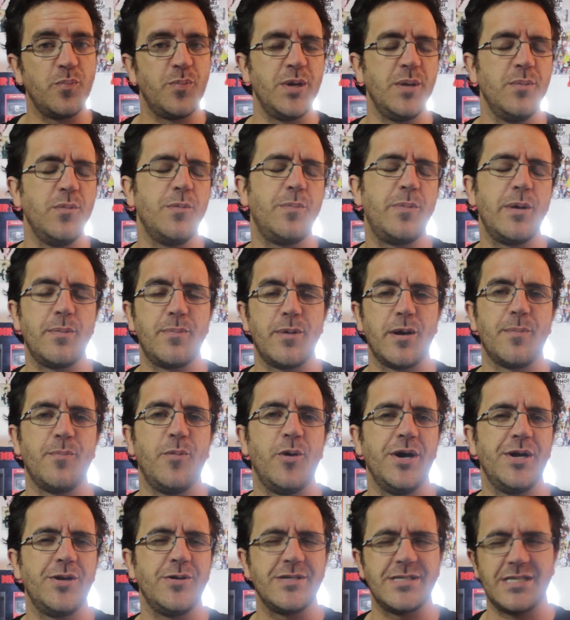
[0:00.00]
primo
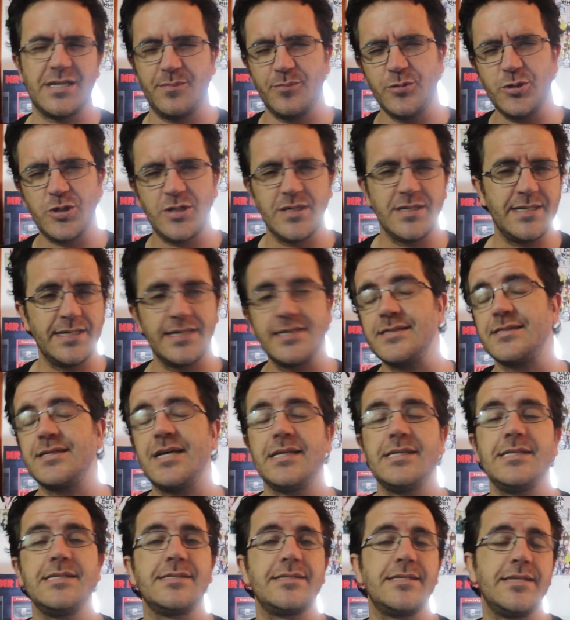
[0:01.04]
Paperboy não está muito
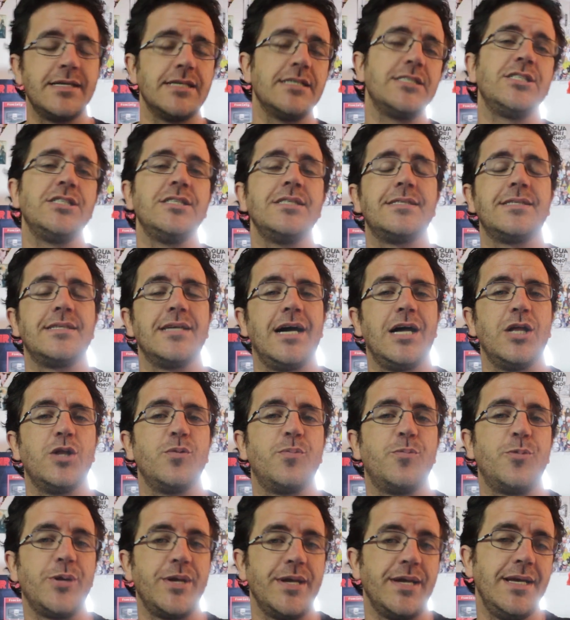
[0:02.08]
interessado em ser
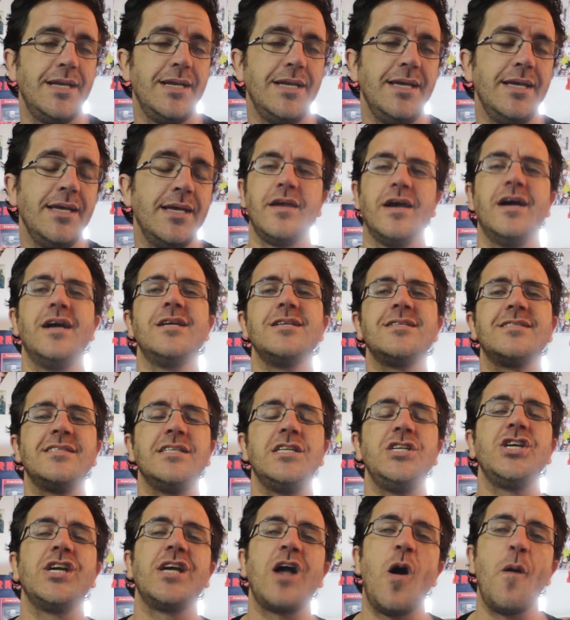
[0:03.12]
agenciado por ele e Arne se
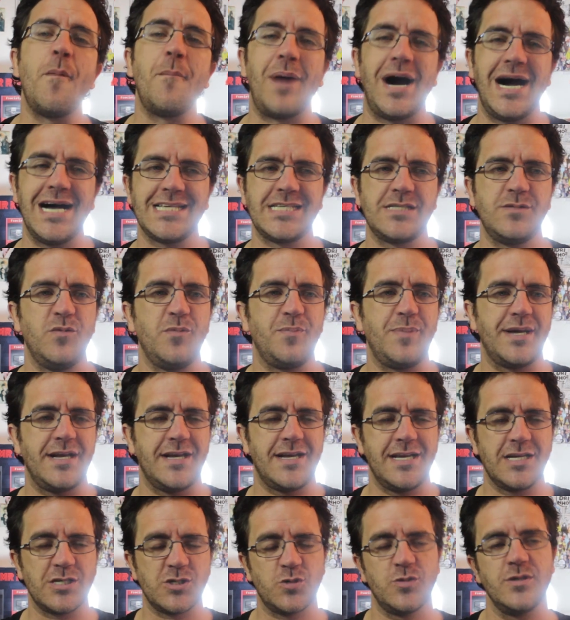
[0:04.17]
dedica ao máximo para
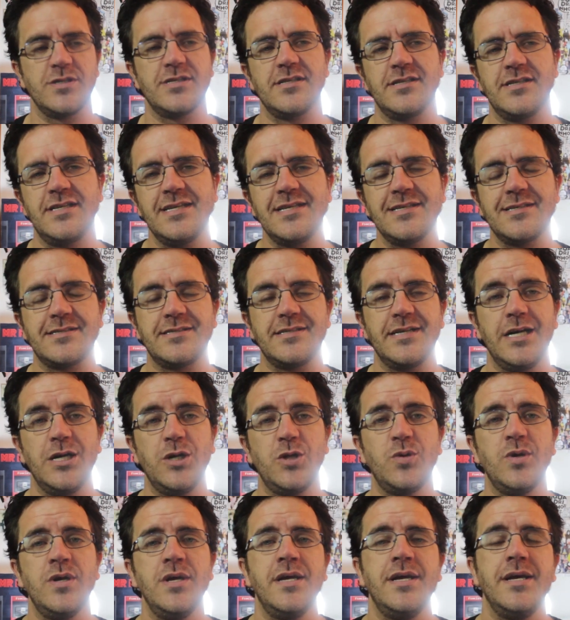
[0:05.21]
que as coisas deem
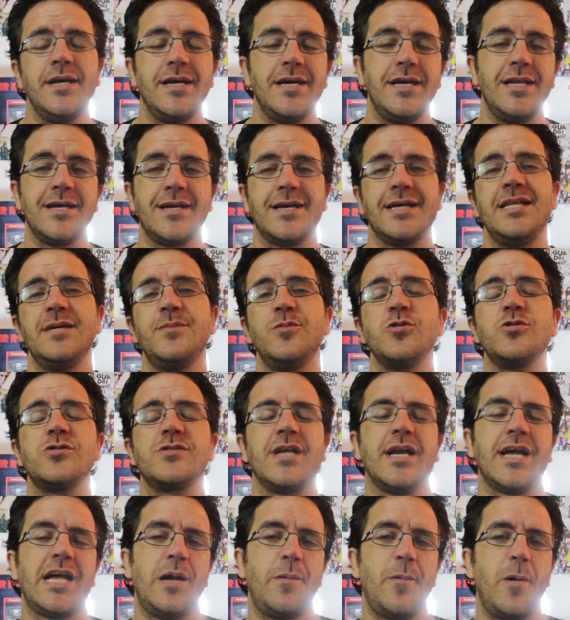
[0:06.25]
certo ele quer
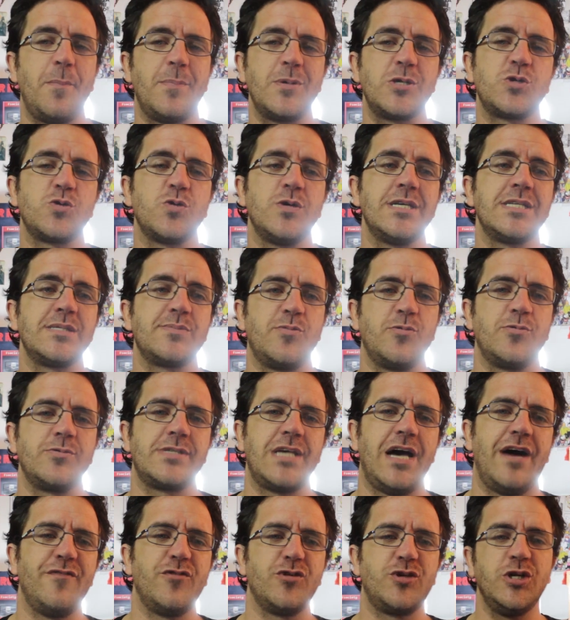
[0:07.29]
demonstrar que é uma pessoa
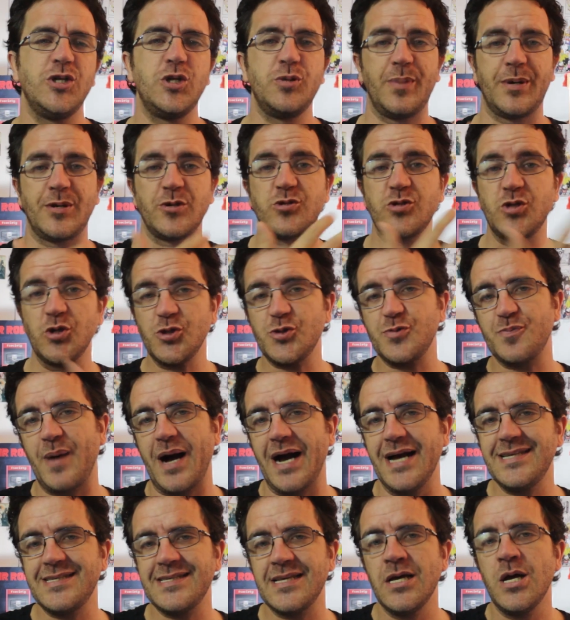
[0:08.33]
responsável tanto para os seus
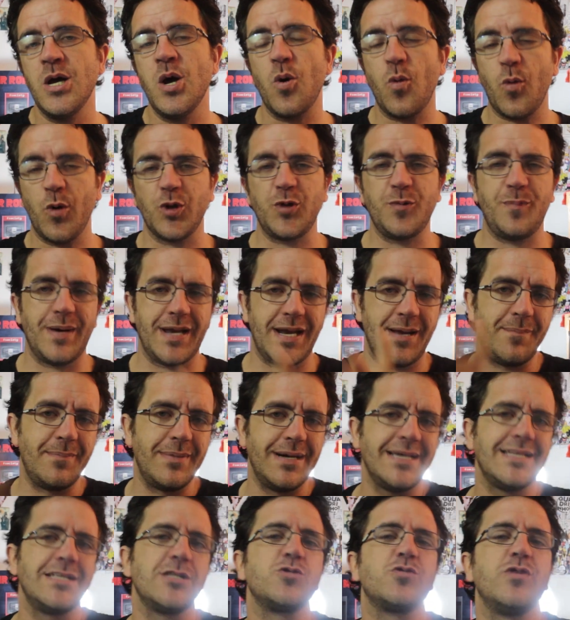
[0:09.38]
pais quanto para a
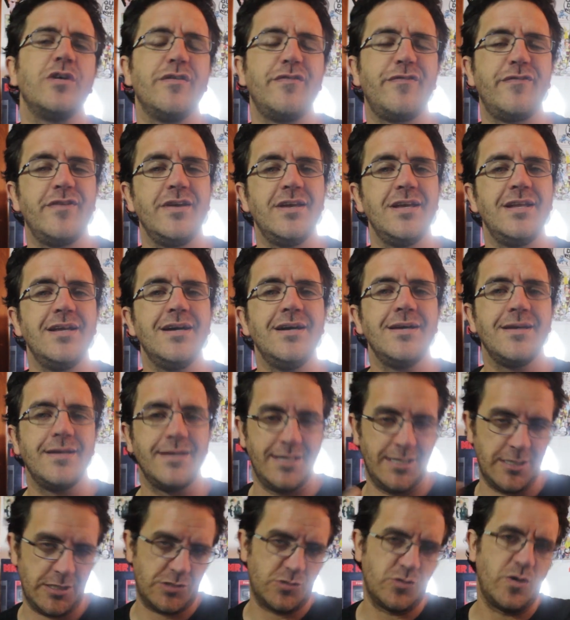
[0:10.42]
mãe da sua filha
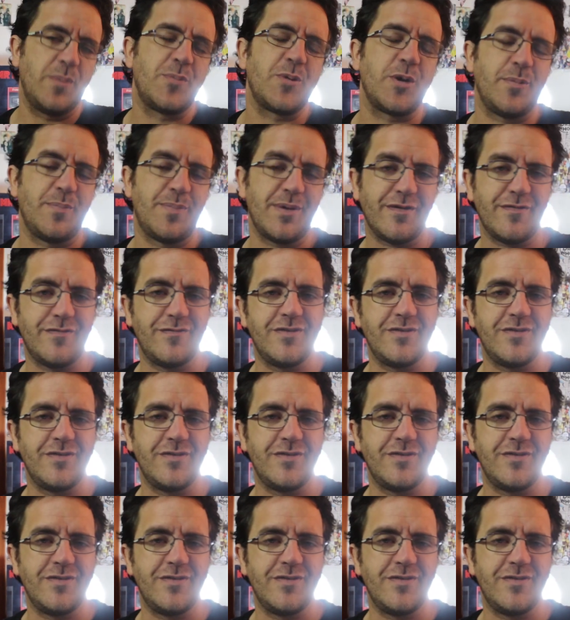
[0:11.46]
e a sua própria